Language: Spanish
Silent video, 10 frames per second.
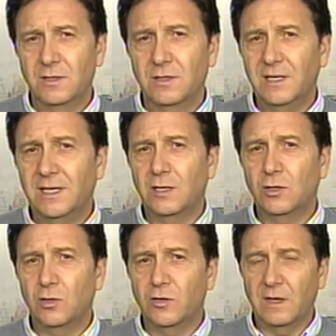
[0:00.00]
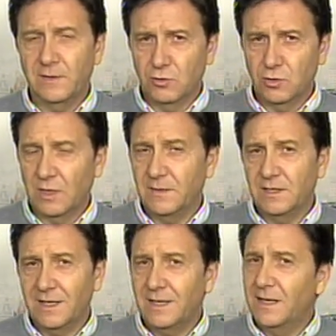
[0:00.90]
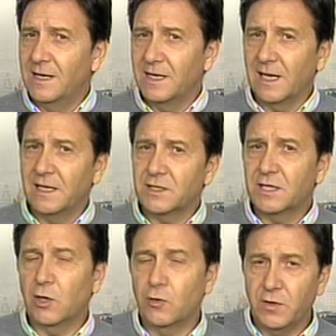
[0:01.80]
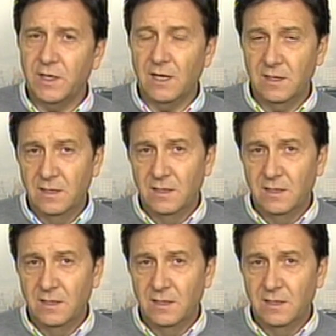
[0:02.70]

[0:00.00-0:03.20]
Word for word: de coronavirus, solamente el que ayer se conocía